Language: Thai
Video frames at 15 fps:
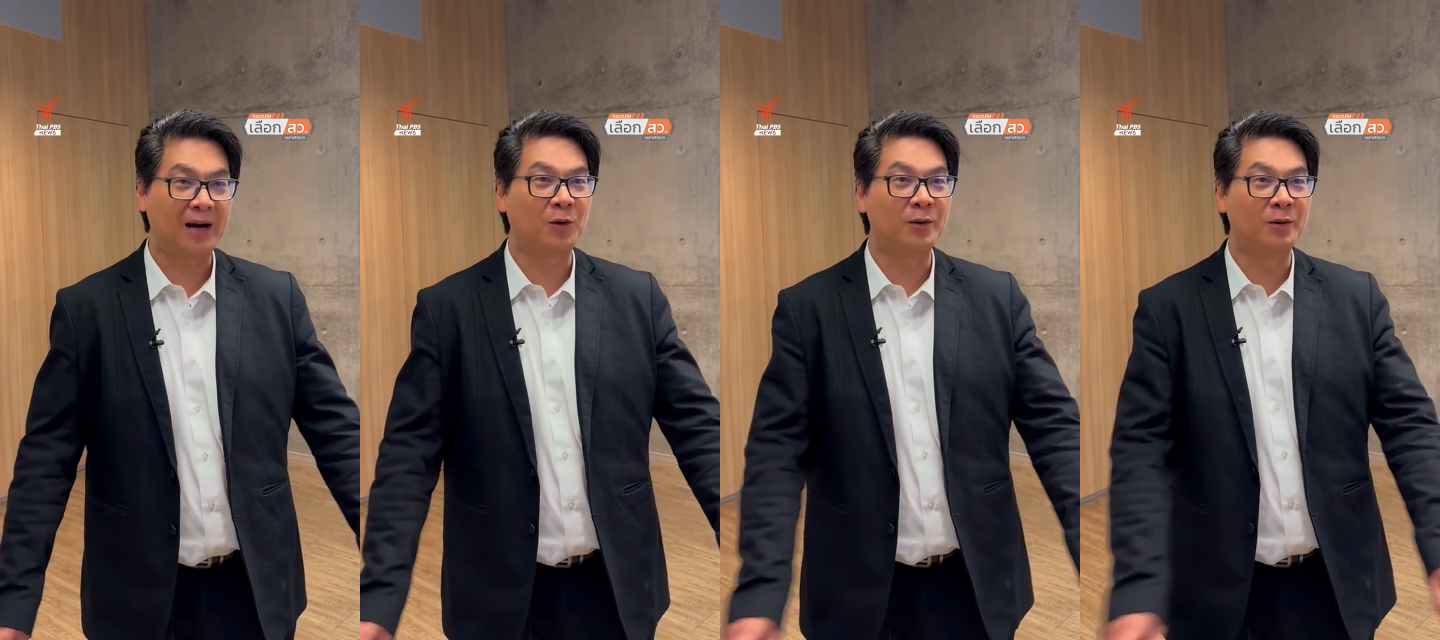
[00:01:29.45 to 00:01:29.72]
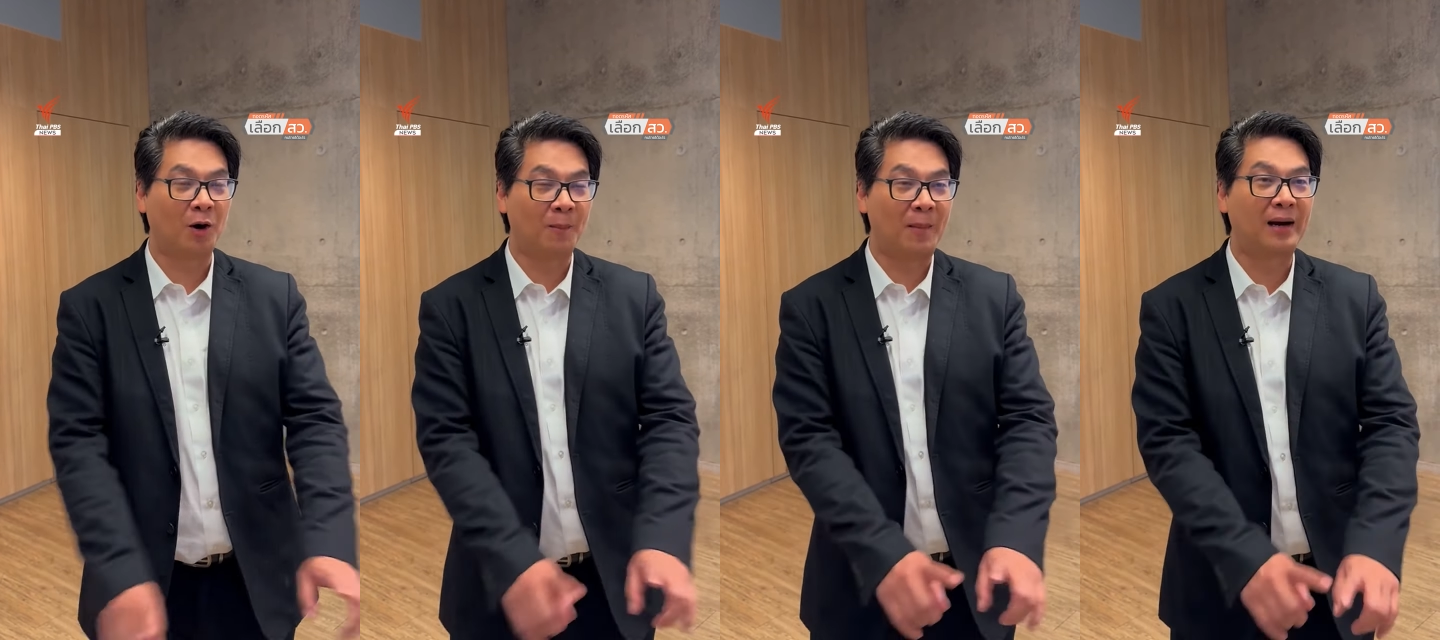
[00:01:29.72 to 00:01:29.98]
คน
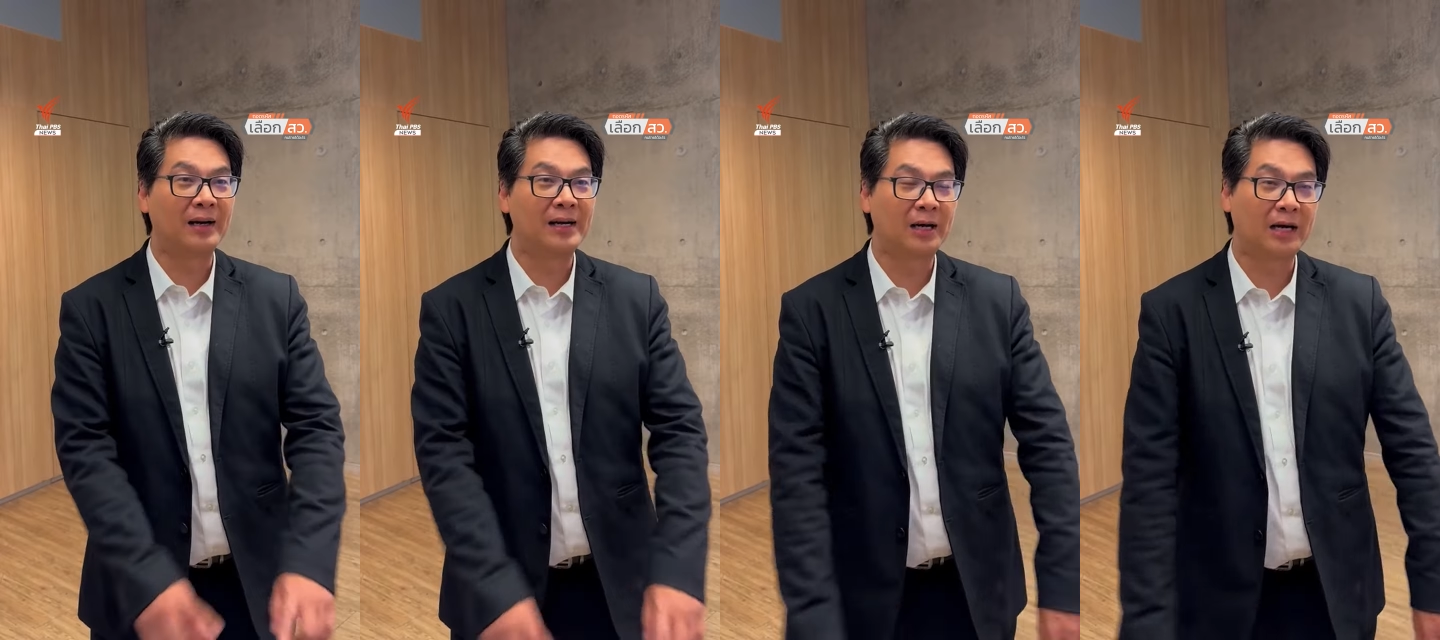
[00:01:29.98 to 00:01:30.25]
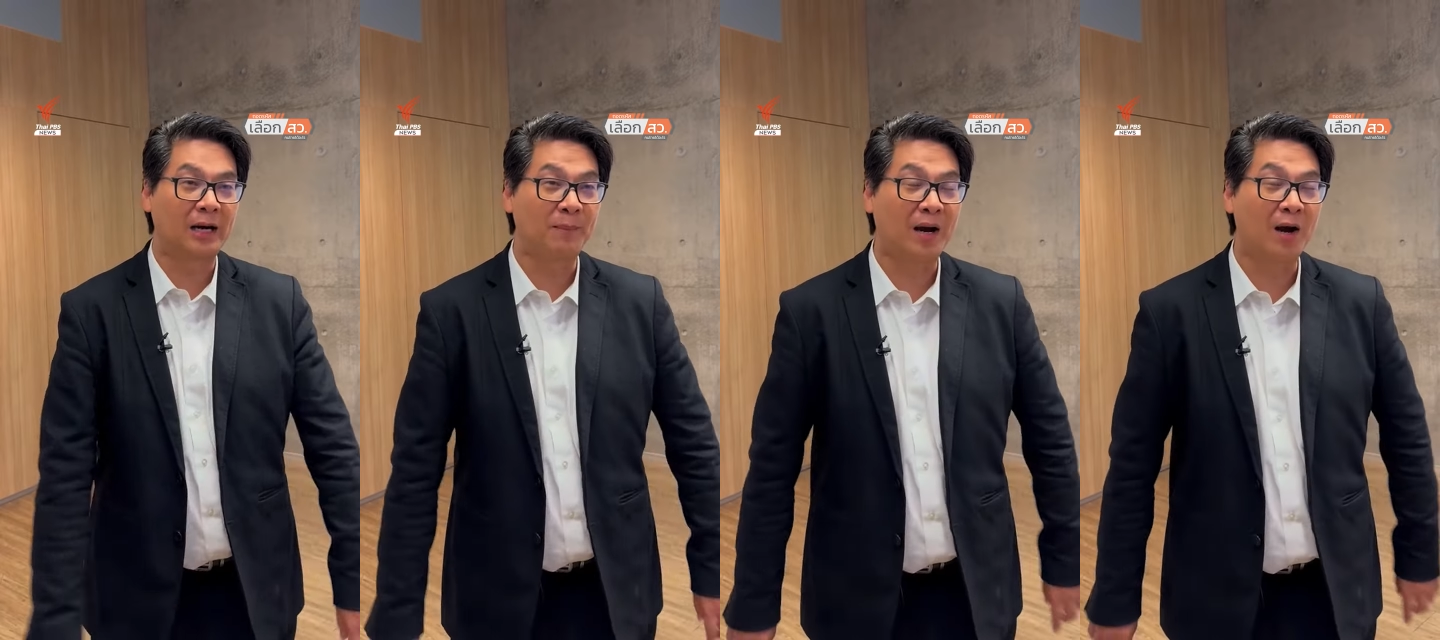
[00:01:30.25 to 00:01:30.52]
ออกมาเลือก
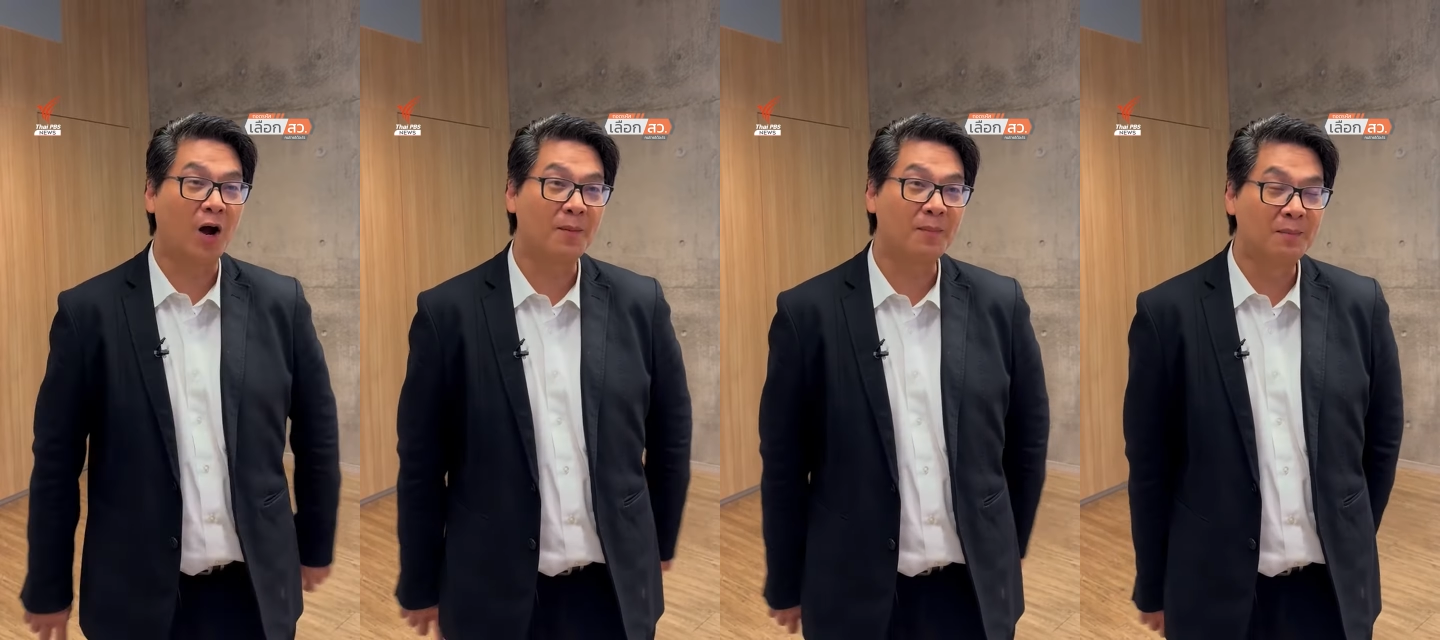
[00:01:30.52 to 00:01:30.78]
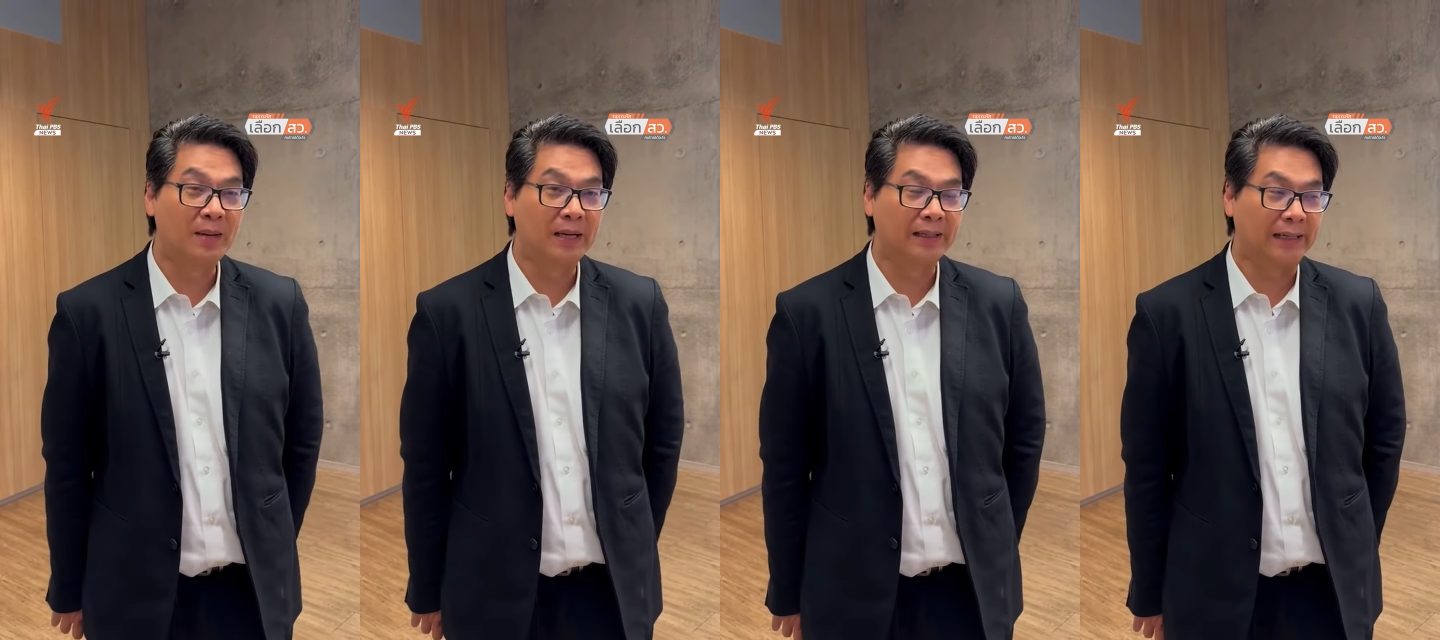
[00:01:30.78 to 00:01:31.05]
กันเป็นร้อย
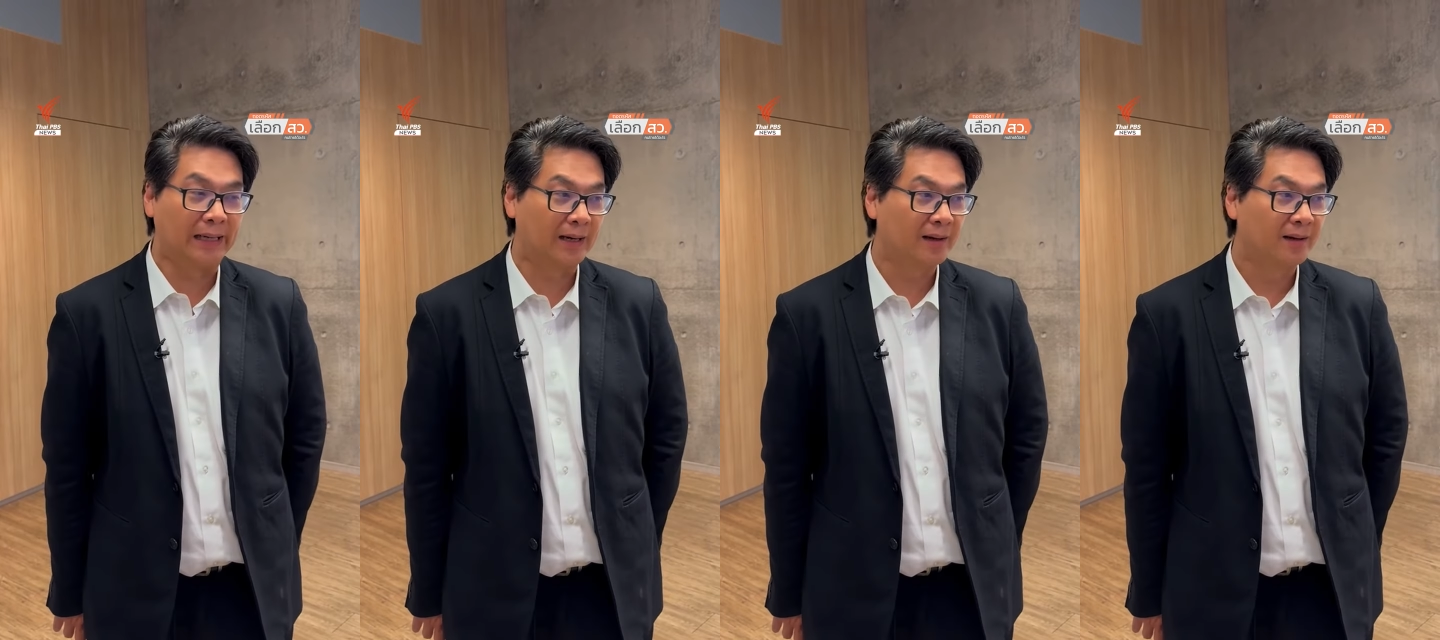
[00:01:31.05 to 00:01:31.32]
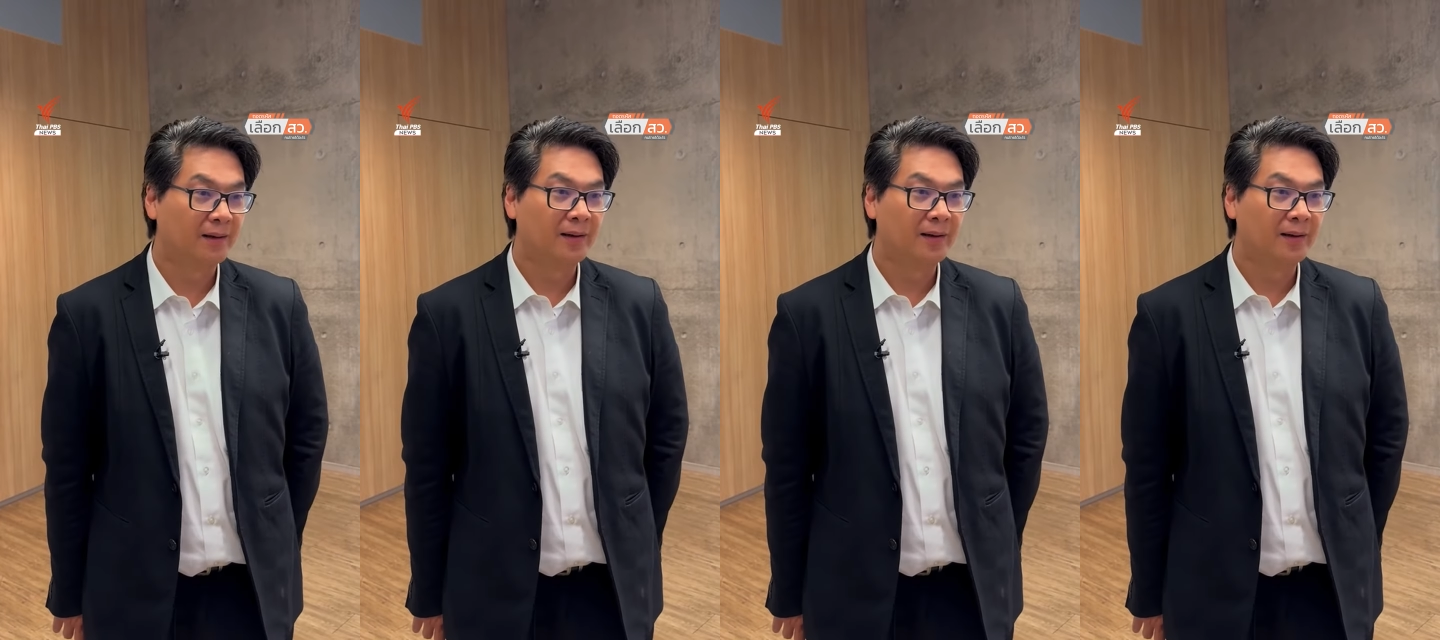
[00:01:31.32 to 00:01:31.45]
เป็นหมื่นเนี่ย